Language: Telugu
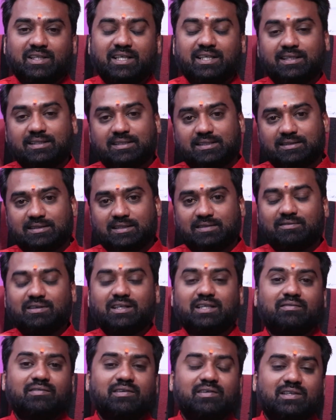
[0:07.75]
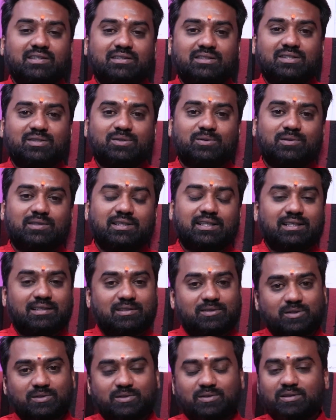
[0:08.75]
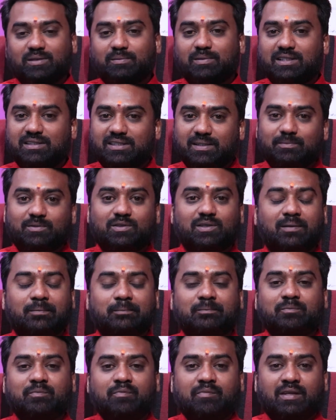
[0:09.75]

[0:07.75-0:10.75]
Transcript: ఏ నక్షత్రం వారిని వివాహం చేసుకుంటే కలిసి వస్తుందో మనం చెప్తున్నాం